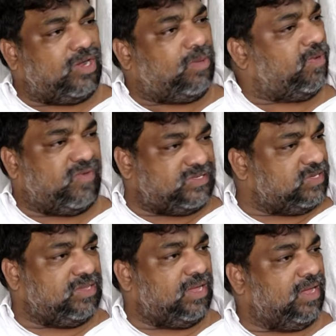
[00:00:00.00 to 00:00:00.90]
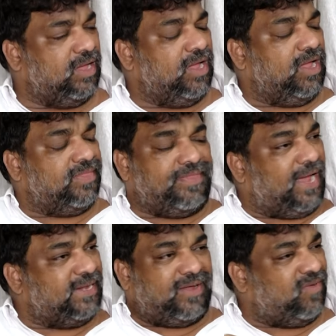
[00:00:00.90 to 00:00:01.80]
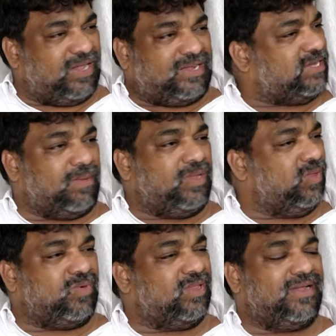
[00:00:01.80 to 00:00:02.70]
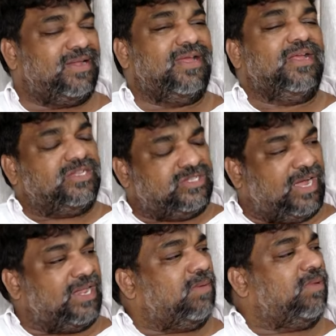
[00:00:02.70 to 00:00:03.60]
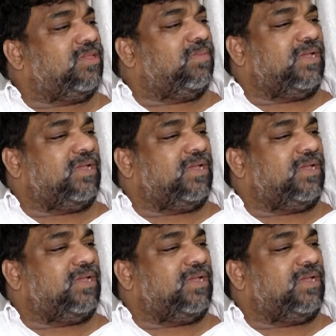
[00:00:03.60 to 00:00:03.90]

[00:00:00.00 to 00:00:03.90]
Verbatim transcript: ఫాలో అవ్వాల్సిందే దానికి వీటికి సంబంధం ఉండదండి చాలామంది